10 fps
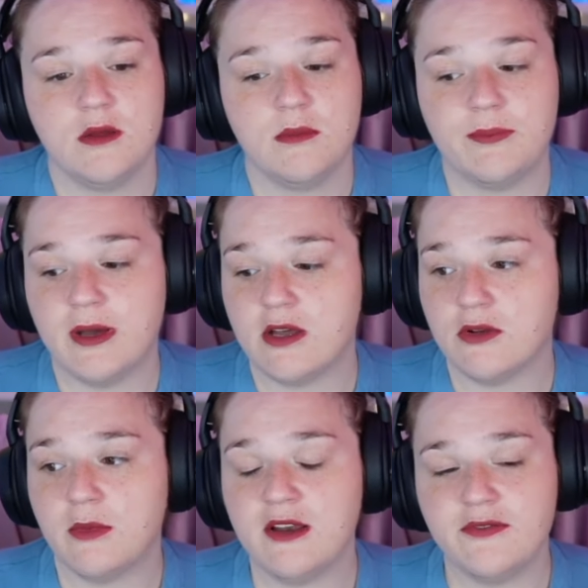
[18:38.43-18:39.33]
Bei
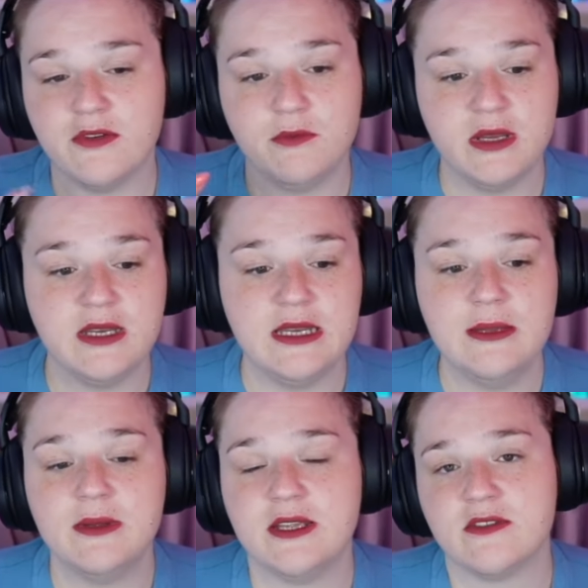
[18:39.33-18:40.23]
paranormale Phänomene
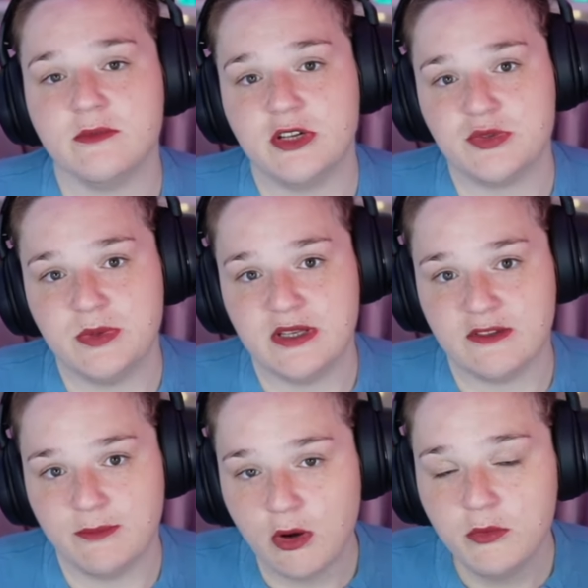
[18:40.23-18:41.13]
liebe ich zum Beispiel
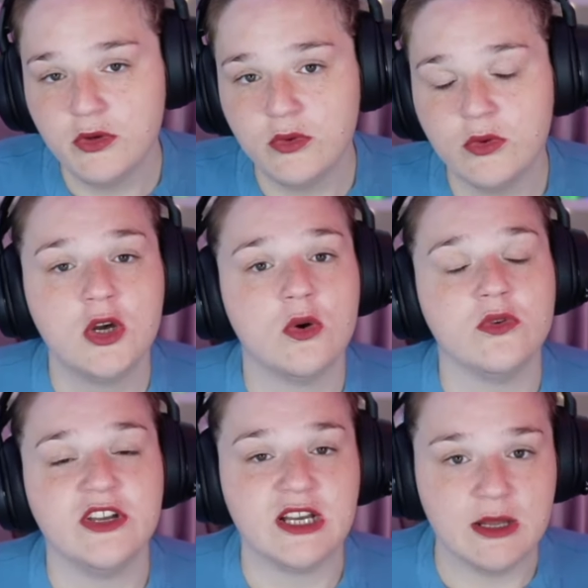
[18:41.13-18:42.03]
das Baumenü
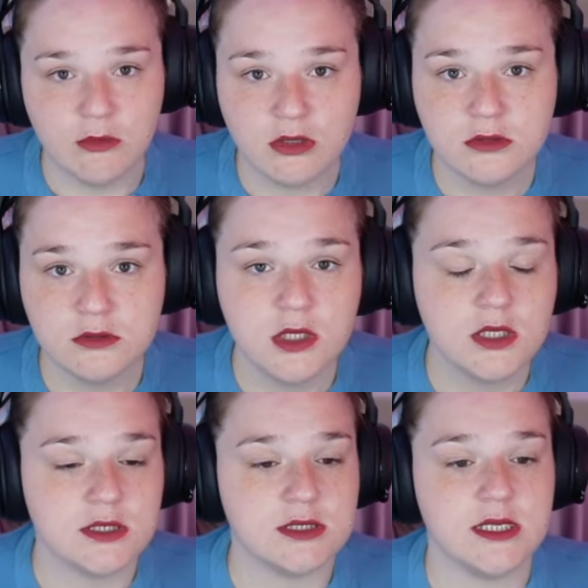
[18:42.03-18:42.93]
und die Klamotten.
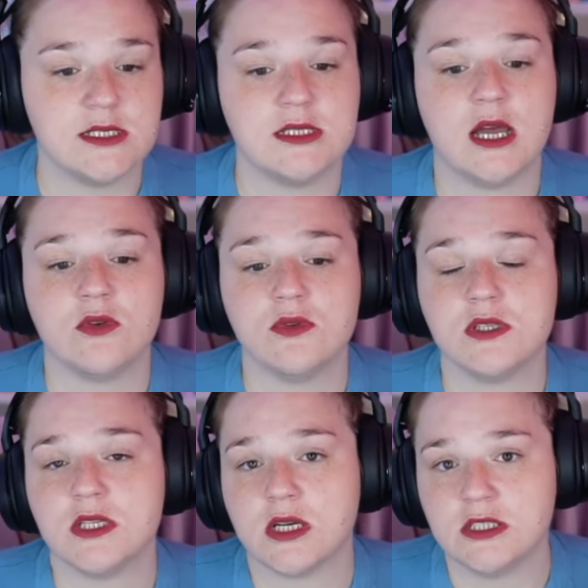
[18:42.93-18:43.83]
Das heißt, da nutze
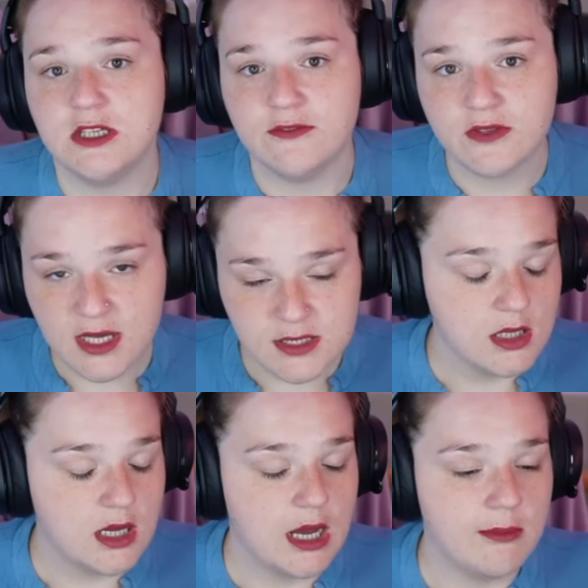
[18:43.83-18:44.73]
ich aktiv
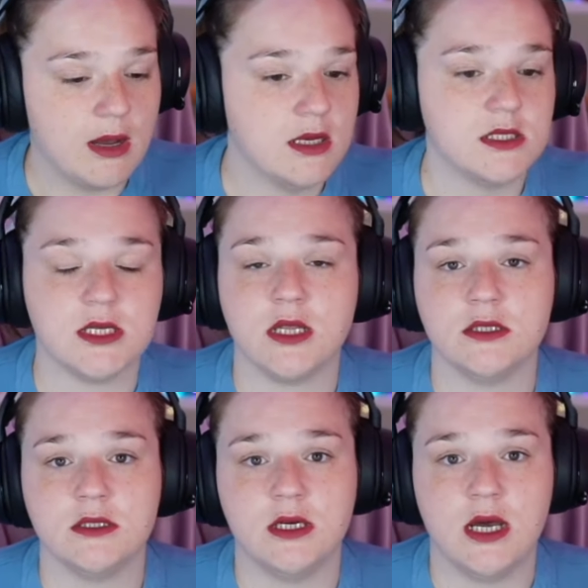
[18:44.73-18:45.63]
das, aber alles
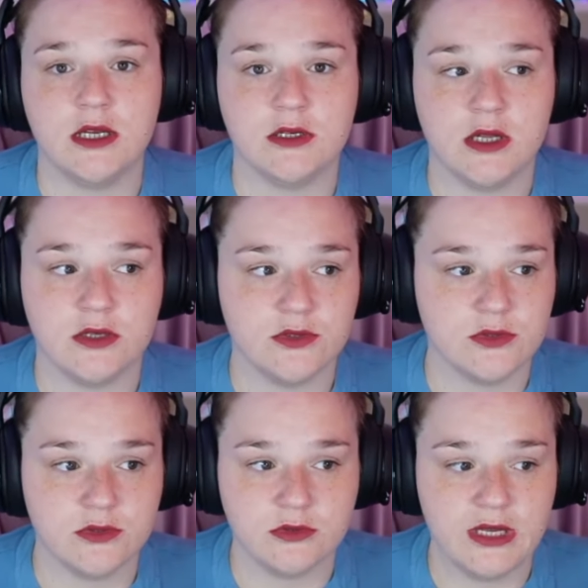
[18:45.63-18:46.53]
andere an,
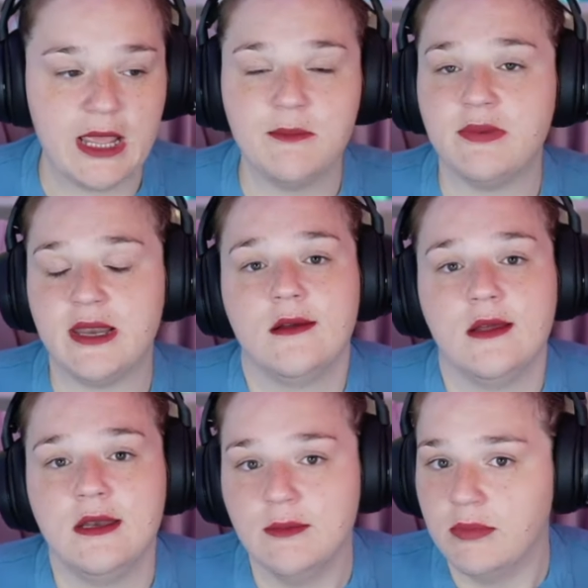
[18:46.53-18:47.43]
an Gameplay
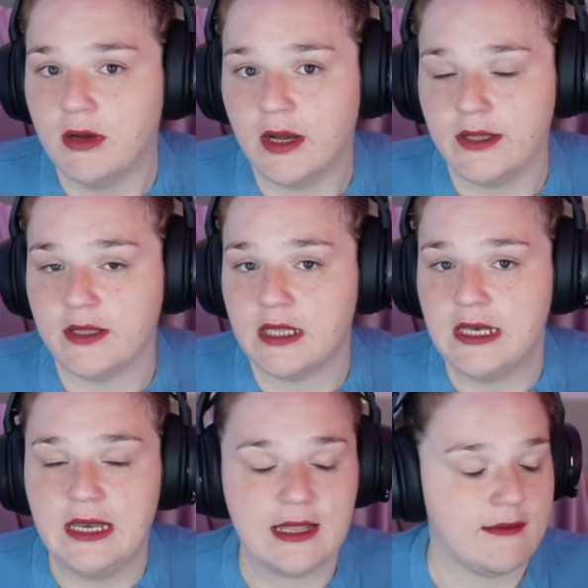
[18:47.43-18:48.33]
in dem Bereich
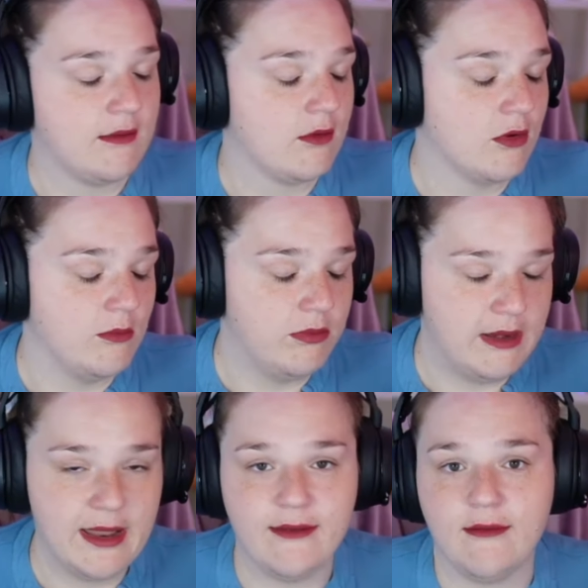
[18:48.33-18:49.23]
lasse ich
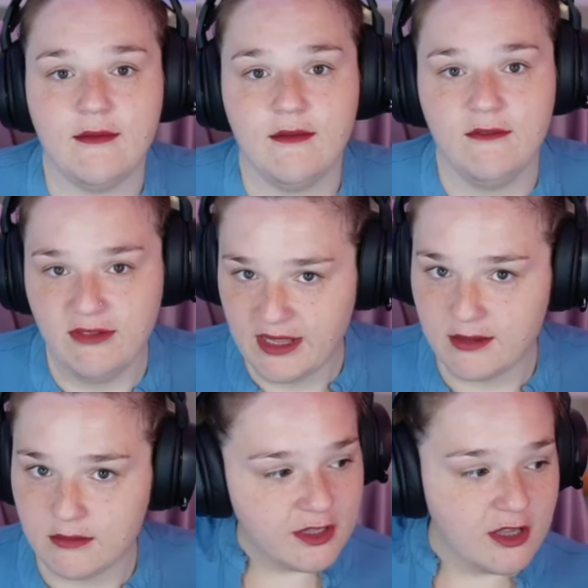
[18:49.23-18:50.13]
komplett weg.